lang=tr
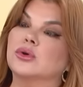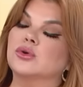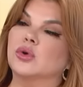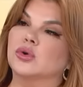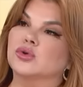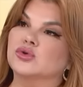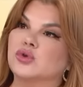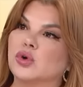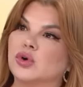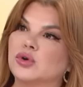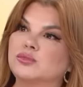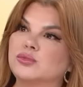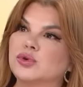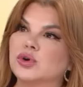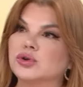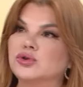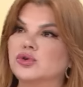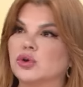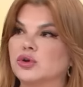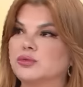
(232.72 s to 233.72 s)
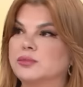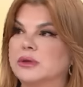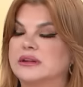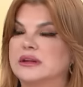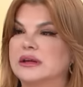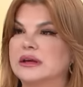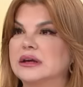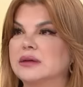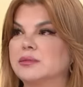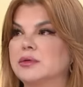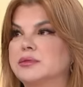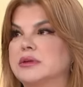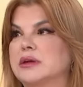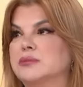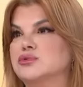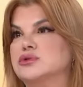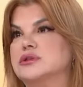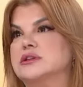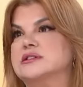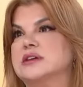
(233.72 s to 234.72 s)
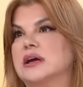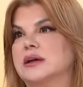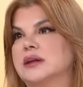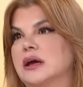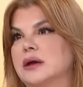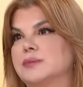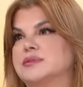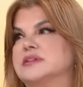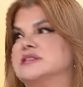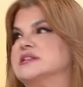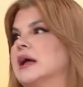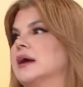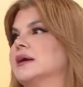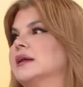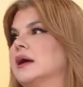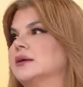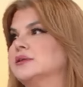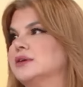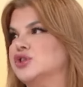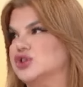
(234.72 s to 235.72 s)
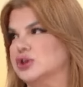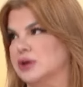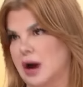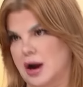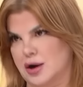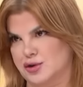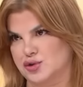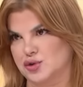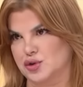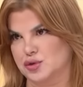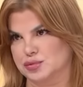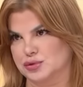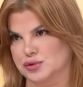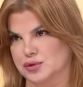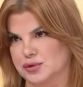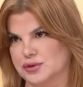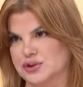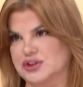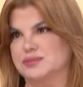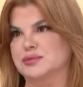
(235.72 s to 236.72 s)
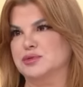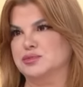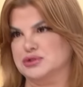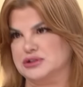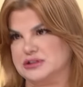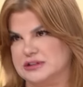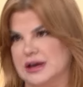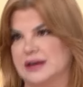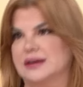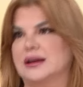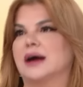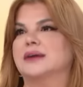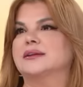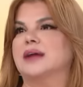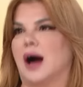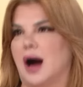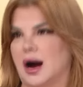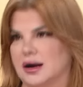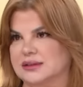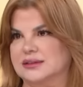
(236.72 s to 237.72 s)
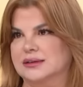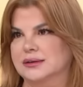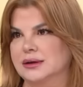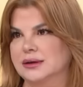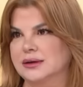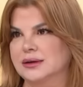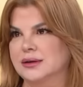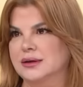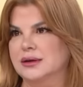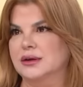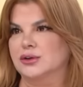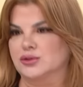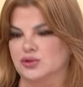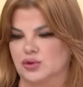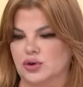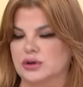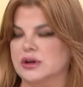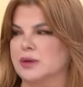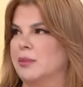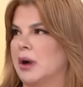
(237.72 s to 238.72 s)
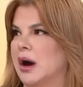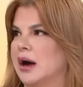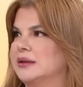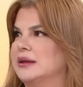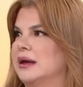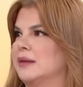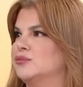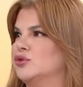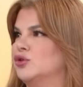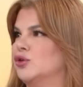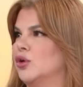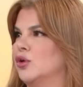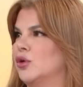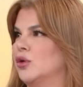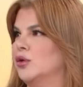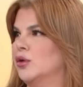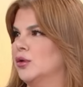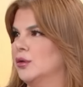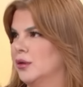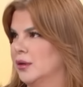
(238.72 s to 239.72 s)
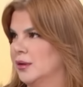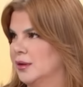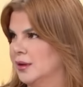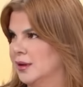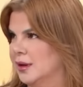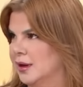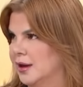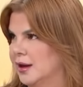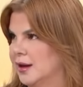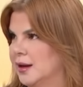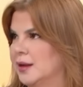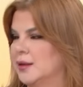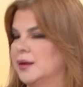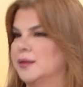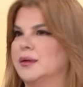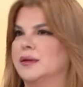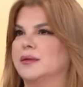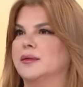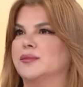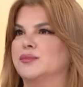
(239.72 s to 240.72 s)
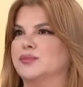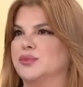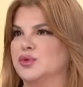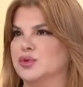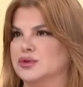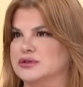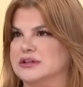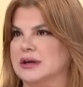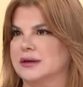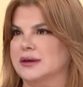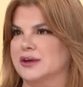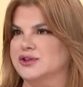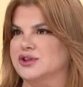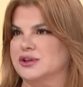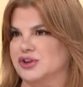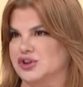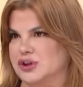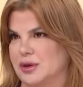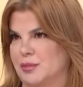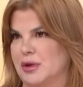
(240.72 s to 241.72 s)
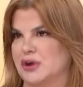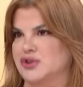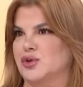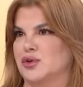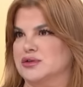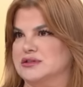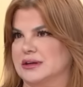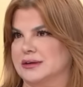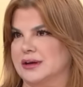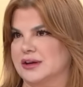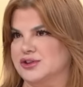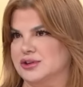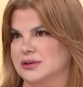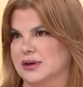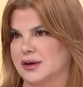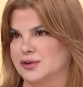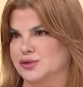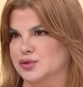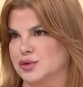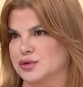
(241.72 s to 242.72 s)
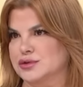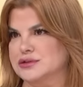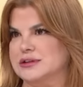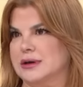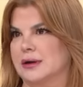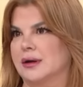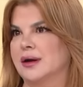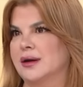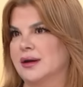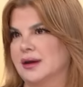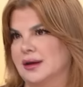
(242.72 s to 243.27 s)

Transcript: Yok dönmüyor. Dönmediği gibi bir de müzisyenler bizlerden de çıkartıyor bunu. Şimdi müzisyenler de haklı. Hı. Diyor ki madem diyor e, büyük sanatçı işte majör sanatçılar diyoruz ya